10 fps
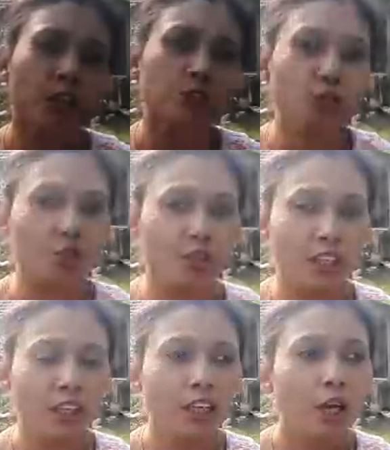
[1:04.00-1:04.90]
অনেক সহ্য
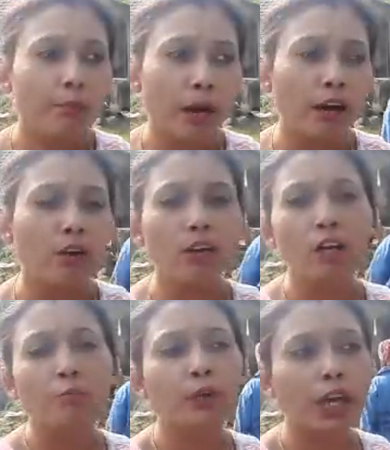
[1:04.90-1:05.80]
করে মা
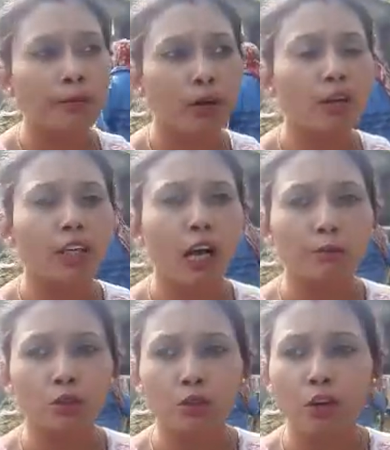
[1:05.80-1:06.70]
গঙ্গার ওপরে আমরা অনেক
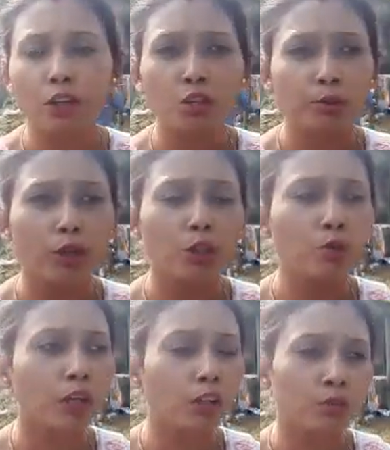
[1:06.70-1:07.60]
আবর্জনা অনেক সময় অনেক
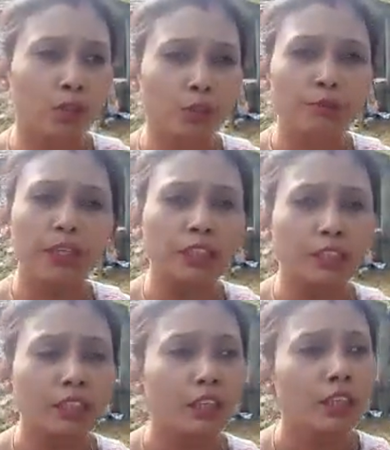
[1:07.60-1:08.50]
নোংরা জোংরা সব ফেলে দিই